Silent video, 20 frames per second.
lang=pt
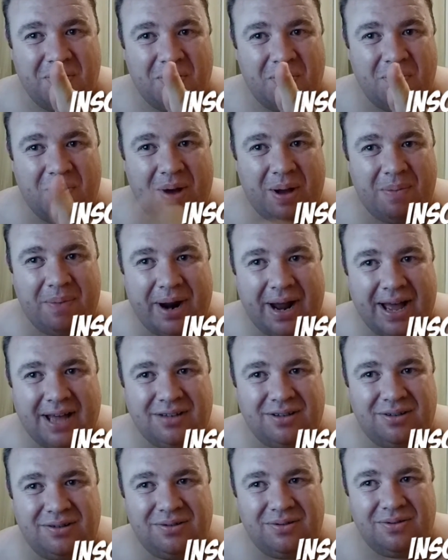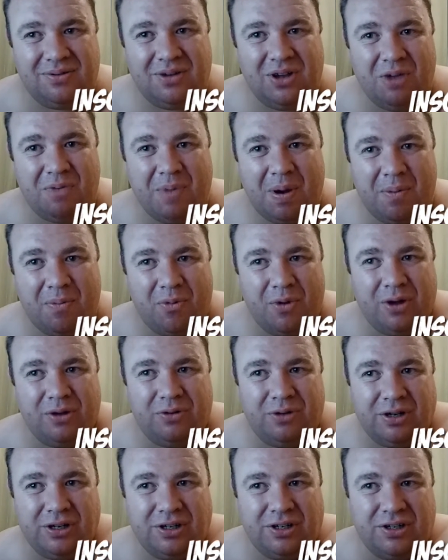Um abraço e uma boa
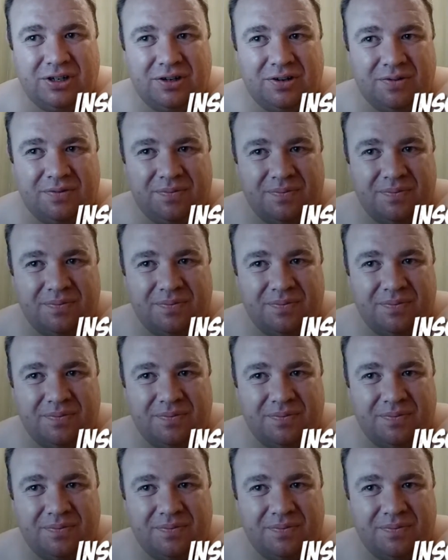noite.